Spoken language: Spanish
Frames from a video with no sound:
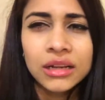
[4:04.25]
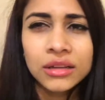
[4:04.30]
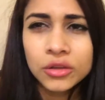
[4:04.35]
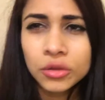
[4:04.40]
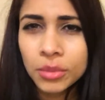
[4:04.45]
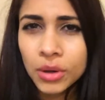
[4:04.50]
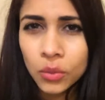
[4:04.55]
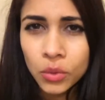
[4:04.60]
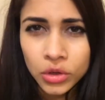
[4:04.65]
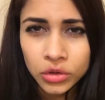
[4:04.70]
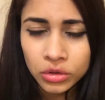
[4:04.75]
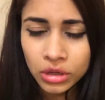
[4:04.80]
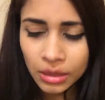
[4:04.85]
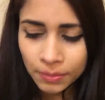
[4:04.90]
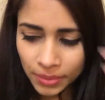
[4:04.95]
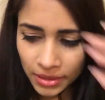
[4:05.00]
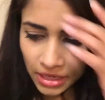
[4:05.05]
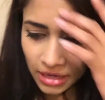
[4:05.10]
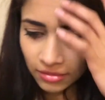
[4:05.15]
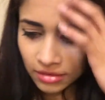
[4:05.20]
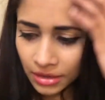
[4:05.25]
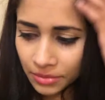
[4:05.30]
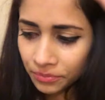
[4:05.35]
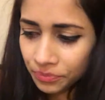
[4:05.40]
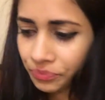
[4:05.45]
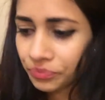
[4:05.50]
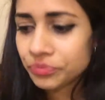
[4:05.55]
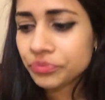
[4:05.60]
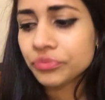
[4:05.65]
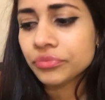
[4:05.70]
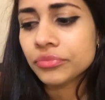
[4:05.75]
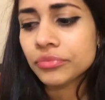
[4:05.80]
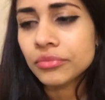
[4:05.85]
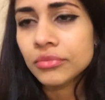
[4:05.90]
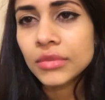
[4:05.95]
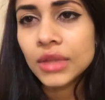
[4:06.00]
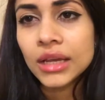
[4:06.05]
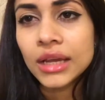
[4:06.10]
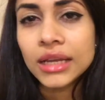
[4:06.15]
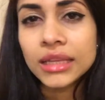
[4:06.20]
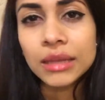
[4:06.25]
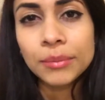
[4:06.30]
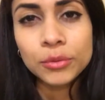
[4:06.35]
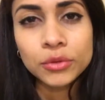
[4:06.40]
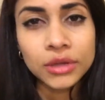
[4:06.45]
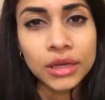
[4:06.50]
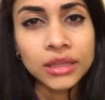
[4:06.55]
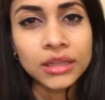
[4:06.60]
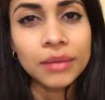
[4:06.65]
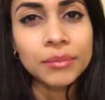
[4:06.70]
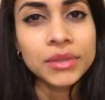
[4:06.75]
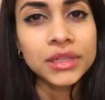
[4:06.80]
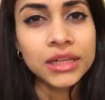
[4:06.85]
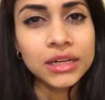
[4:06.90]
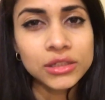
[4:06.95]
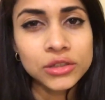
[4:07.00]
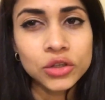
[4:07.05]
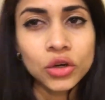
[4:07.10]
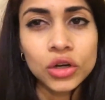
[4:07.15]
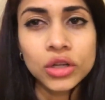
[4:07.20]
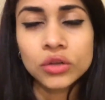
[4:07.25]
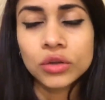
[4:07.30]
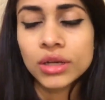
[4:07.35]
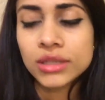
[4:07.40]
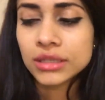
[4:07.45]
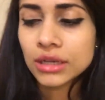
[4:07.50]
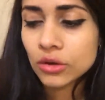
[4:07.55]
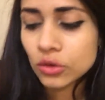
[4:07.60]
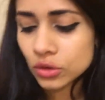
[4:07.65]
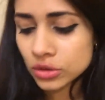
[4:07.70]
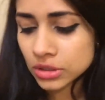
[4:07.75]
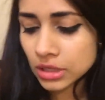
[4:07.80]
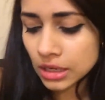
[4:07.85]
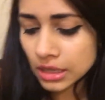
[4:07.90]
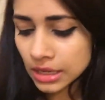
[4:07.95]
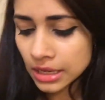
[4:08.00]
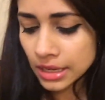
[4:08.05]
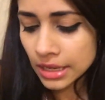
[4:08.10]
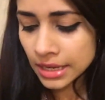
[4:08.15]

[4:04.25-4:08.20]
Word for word: no me acuerdo la palabra, que te protegen también del sol y todas esas cosas.